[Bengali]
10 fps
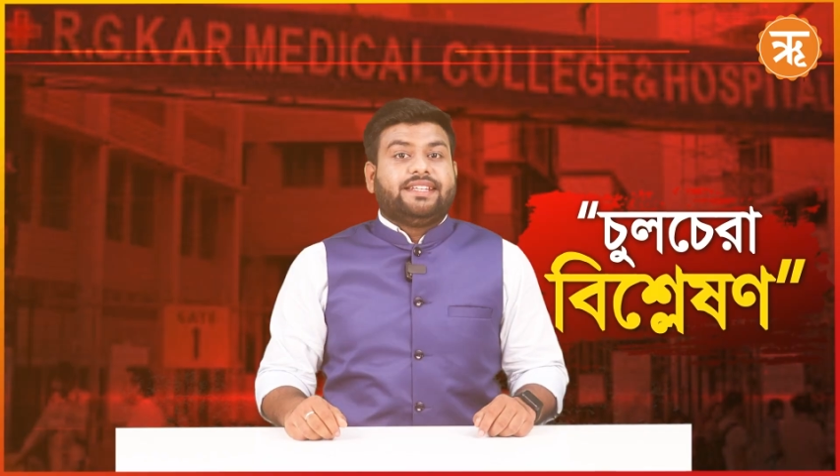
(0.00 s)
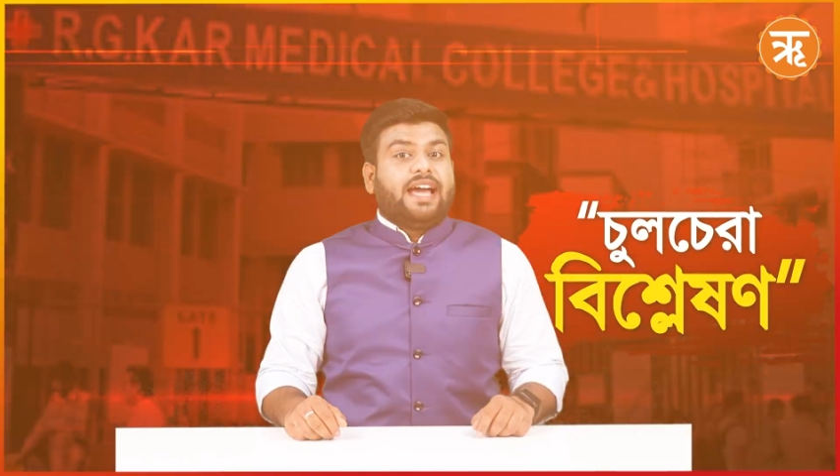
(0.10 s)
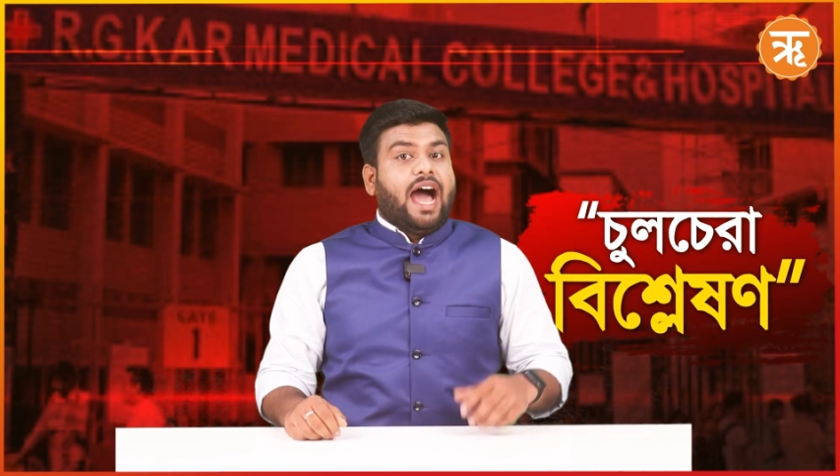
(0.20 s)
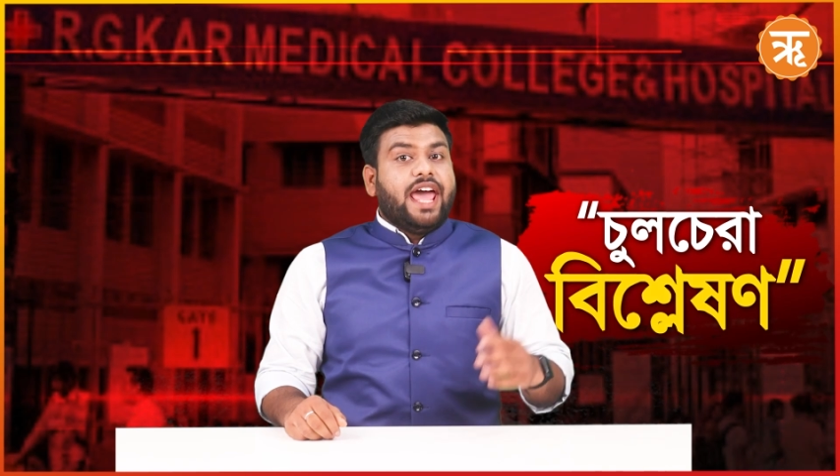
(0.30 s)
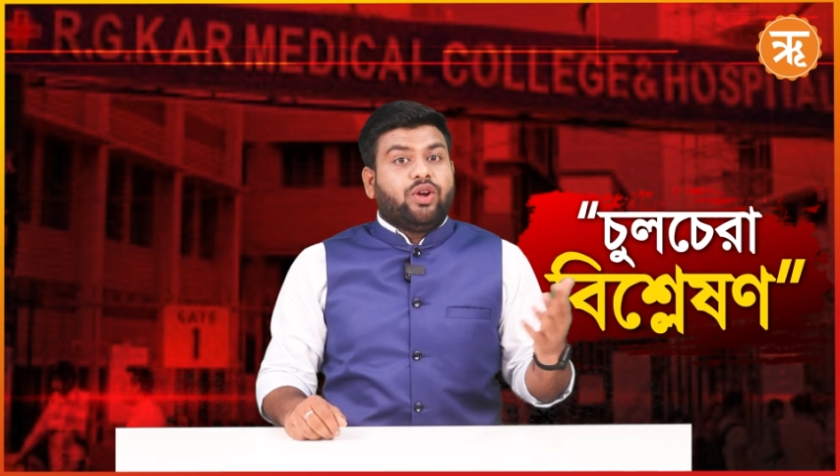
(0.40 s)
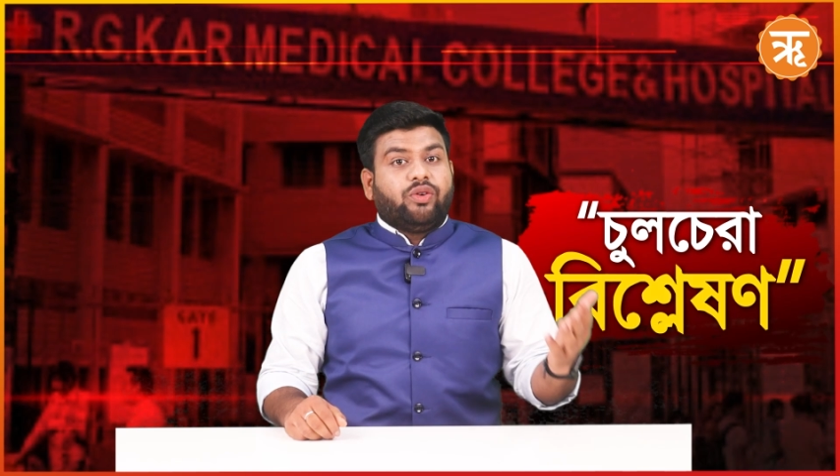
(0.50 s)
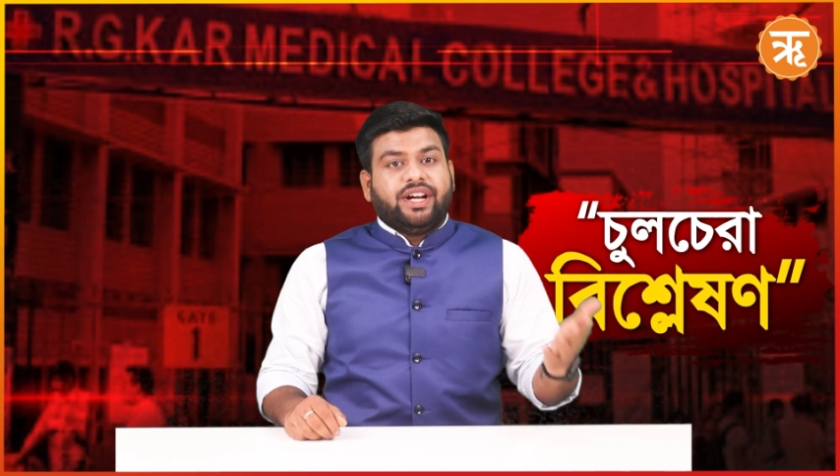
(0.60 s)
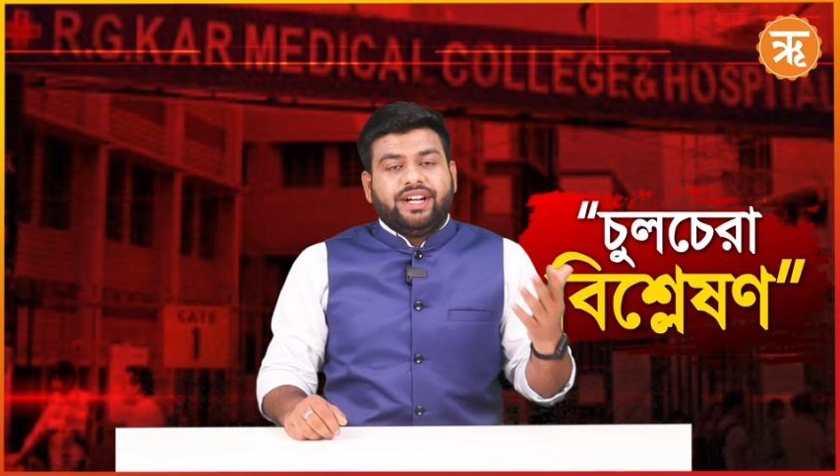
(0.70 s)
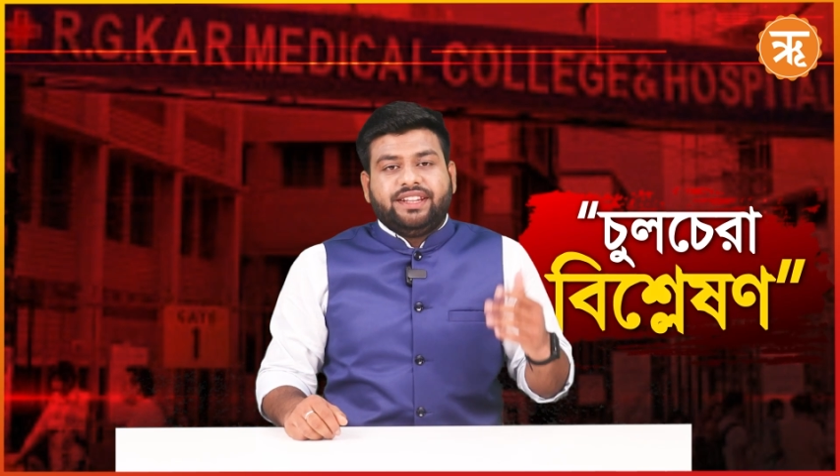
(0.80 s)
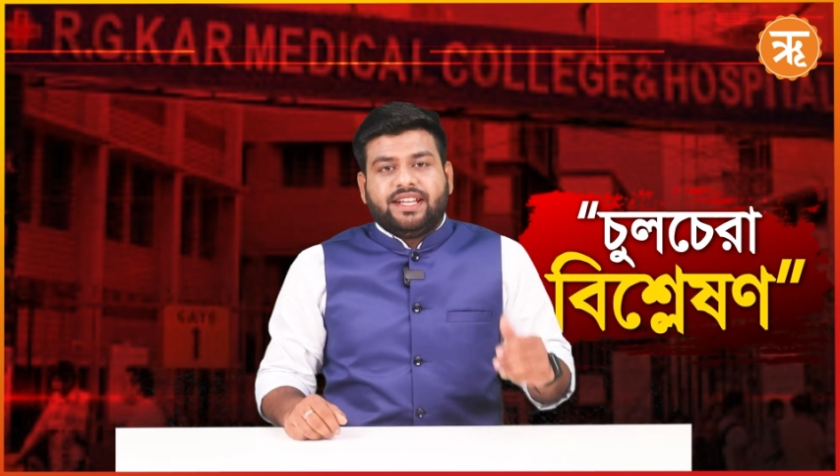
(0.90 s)
এদিকে
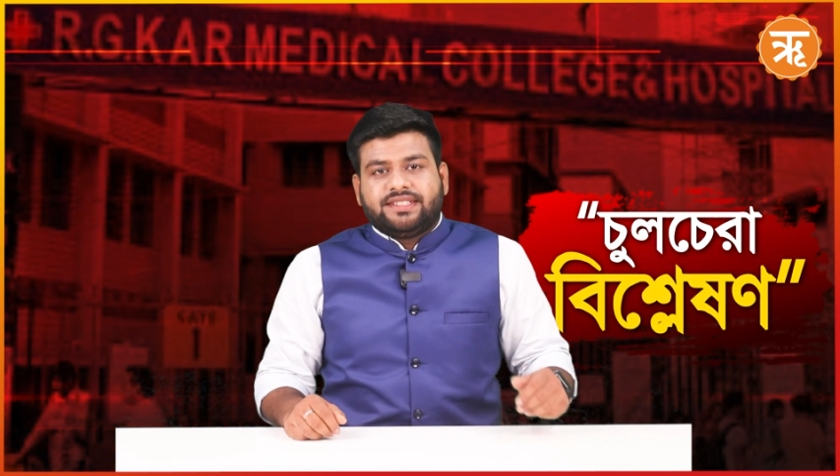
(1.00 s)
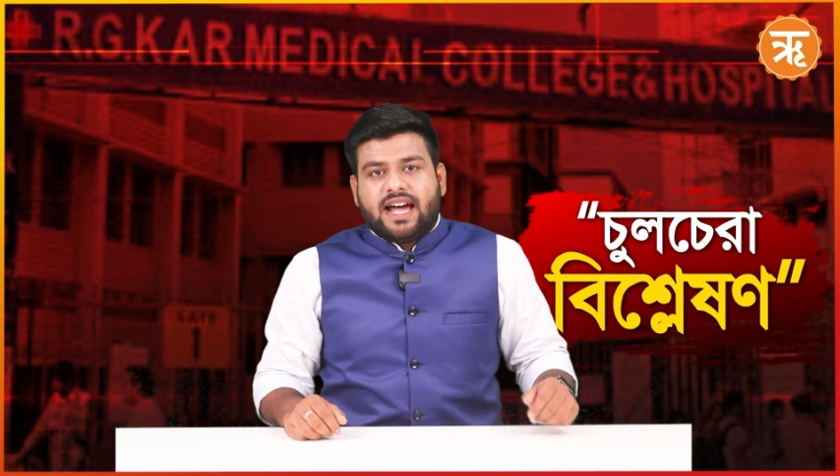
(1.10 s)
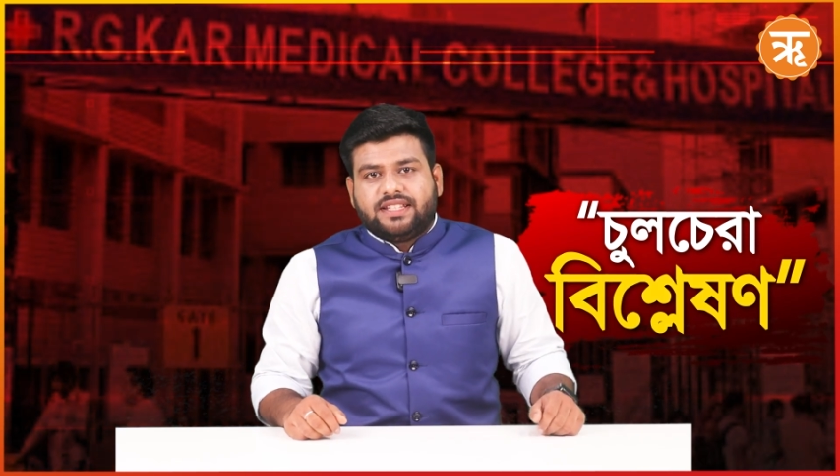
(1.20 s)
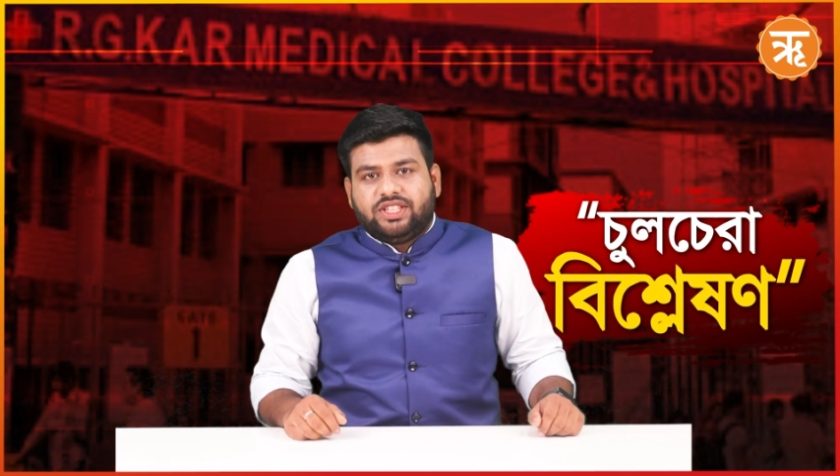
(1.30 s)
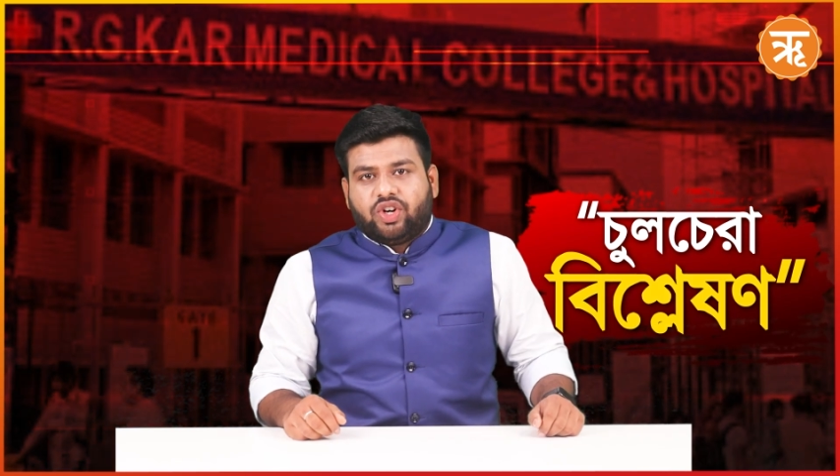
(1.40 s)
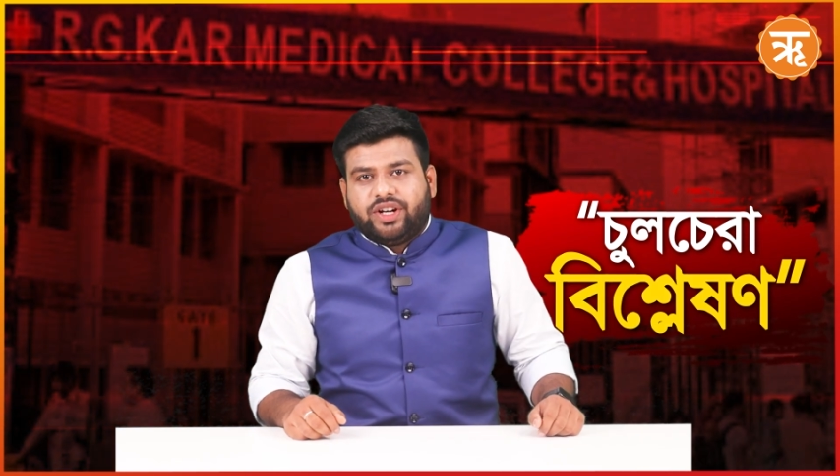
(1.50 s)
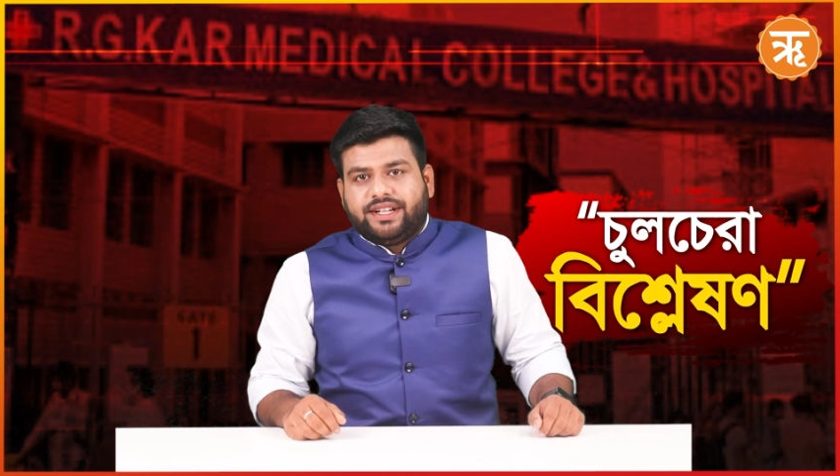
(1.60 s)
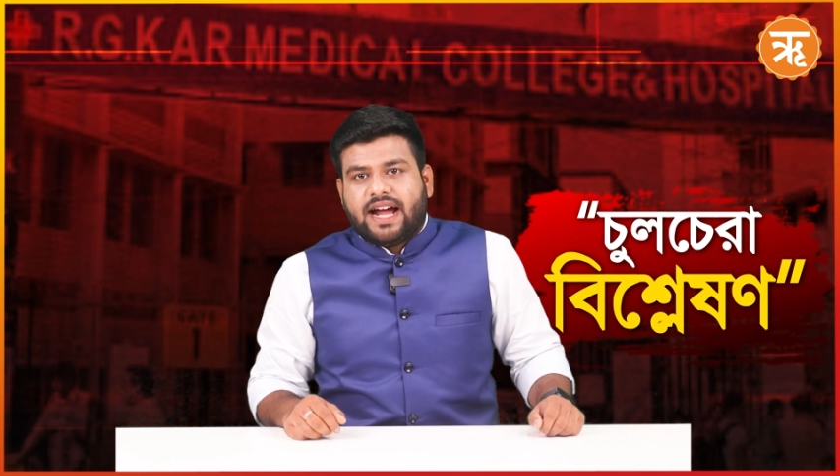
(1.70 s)
হাইকোর্টের নির্দেশে আর্জি করে